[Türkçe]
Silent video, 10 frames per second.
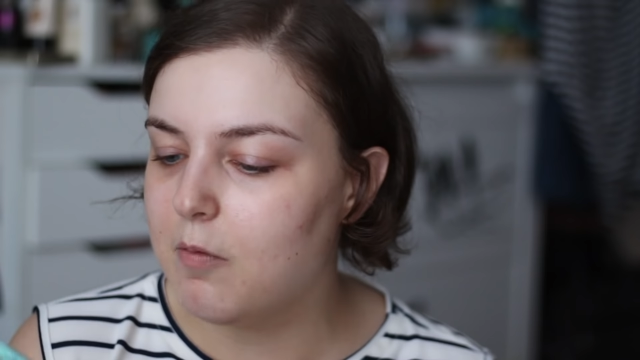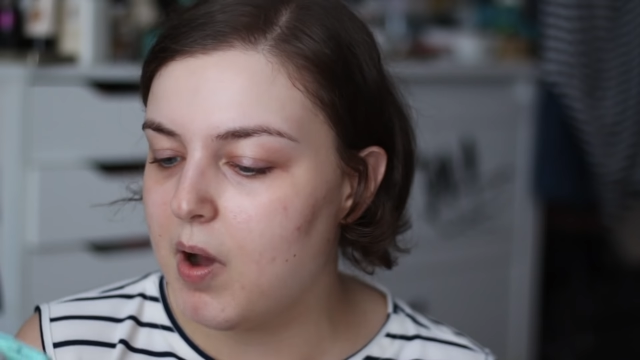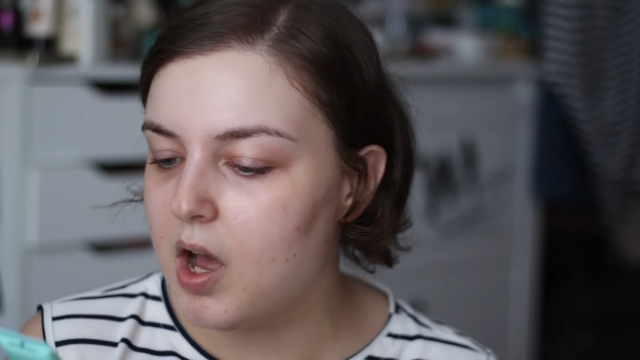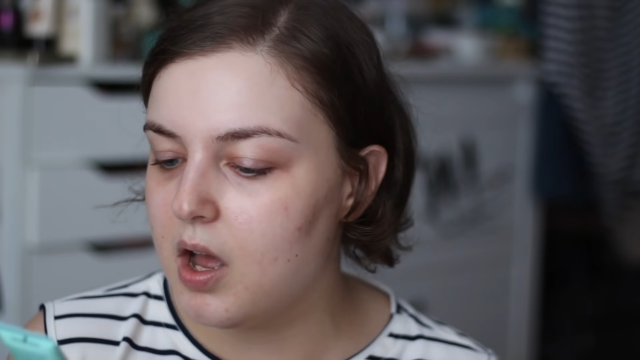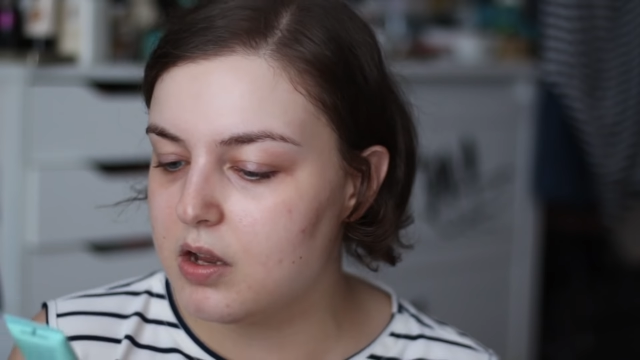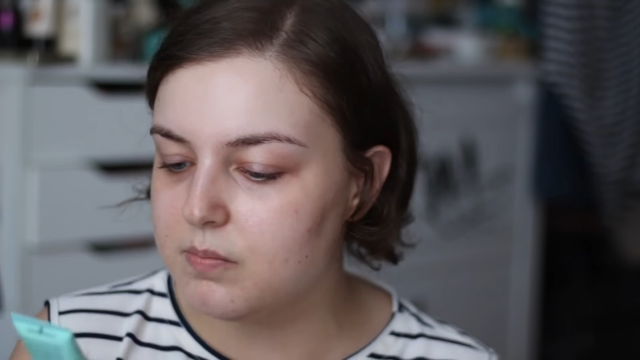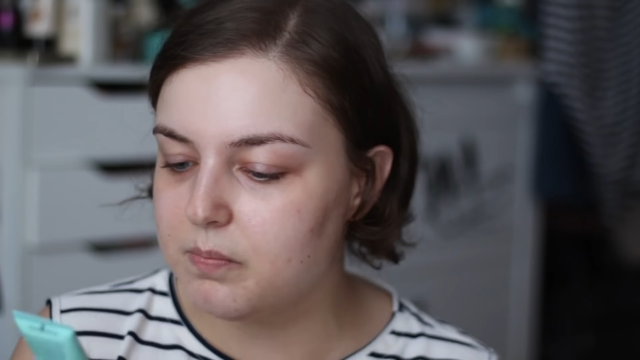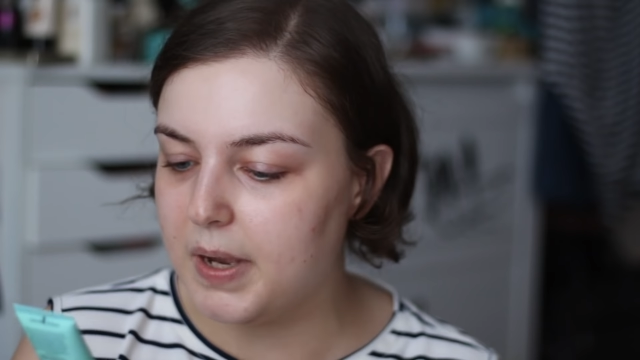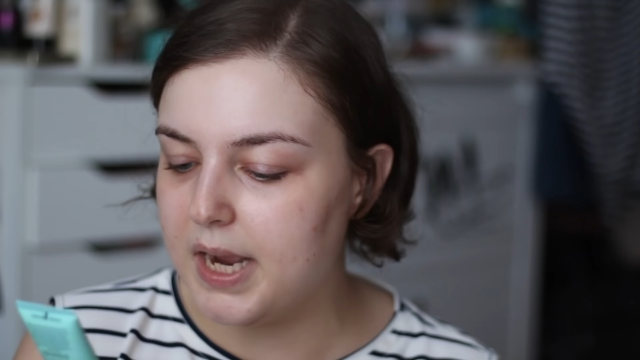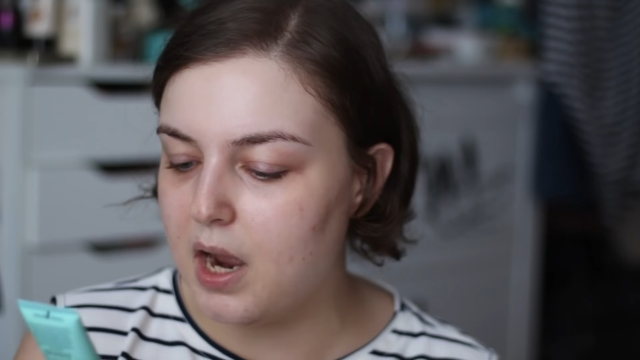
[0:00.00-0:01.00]
ama
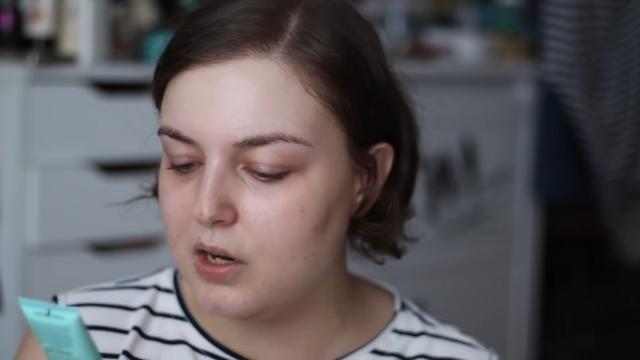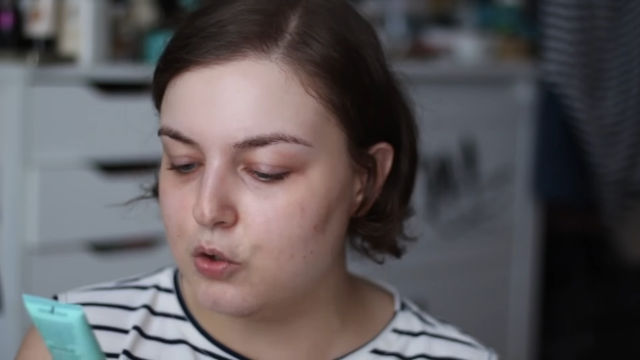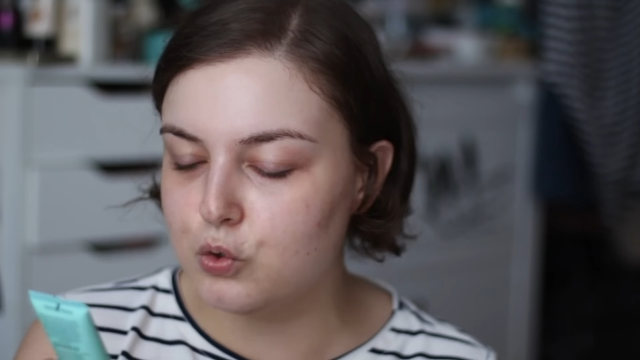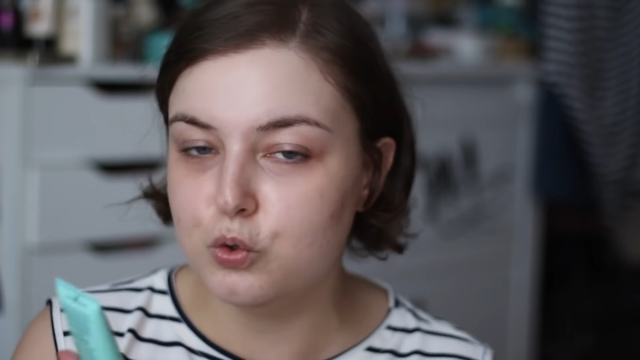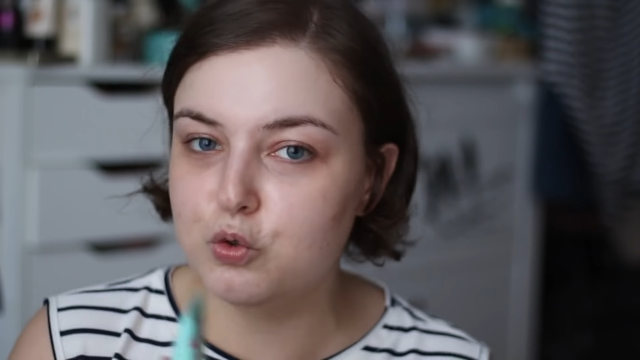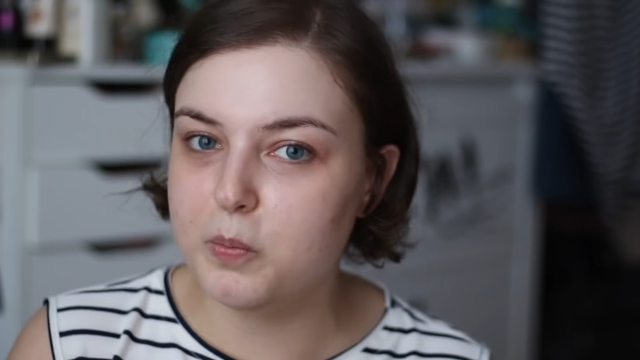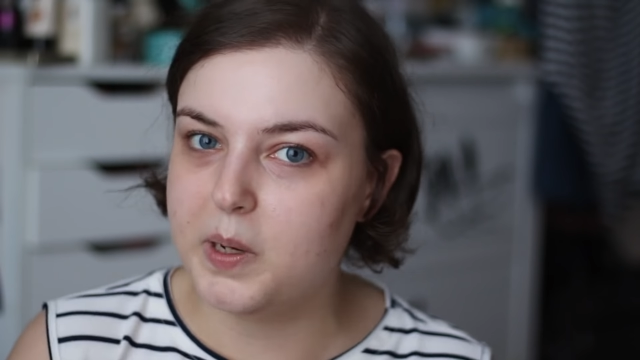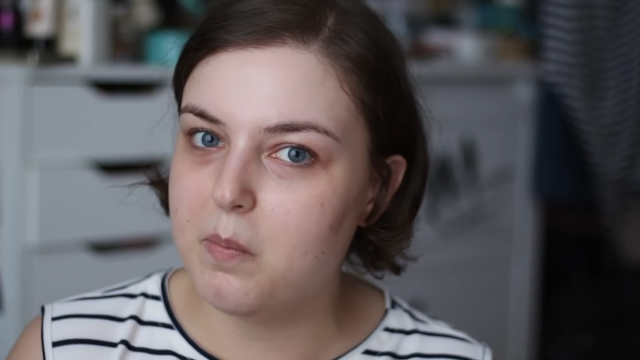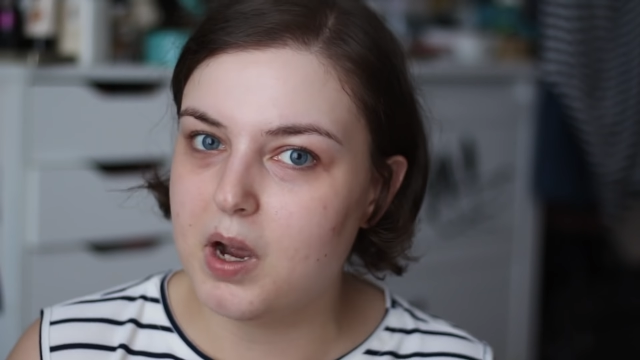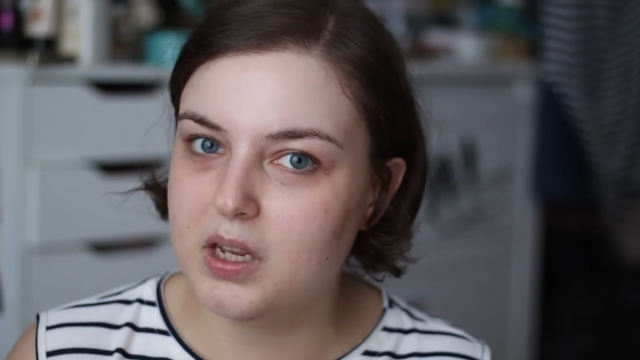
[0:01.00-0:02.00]
bayağı kuruttu
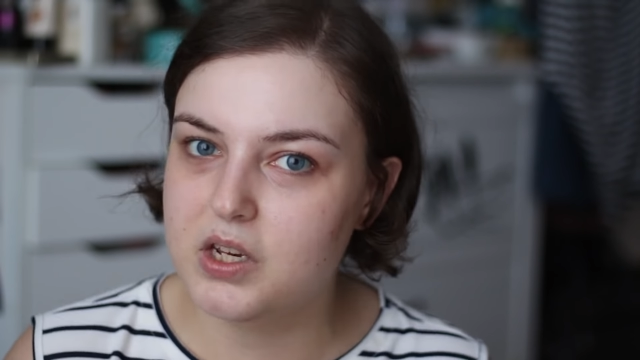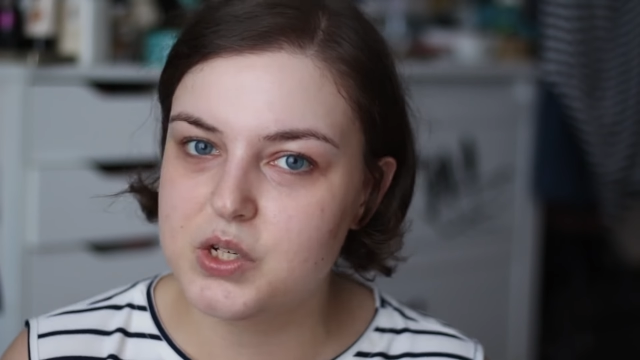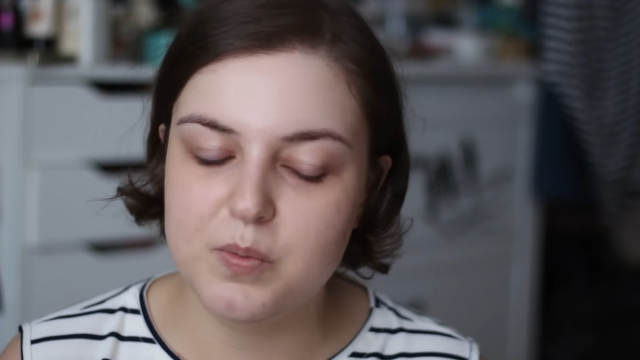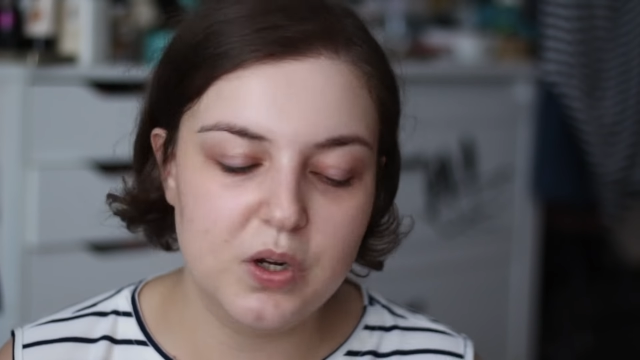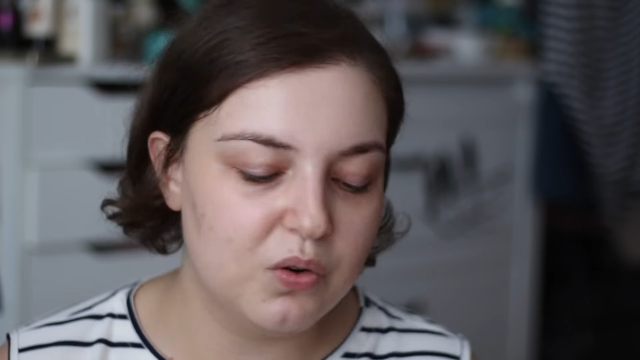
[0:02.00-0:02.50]
benim makyajımı.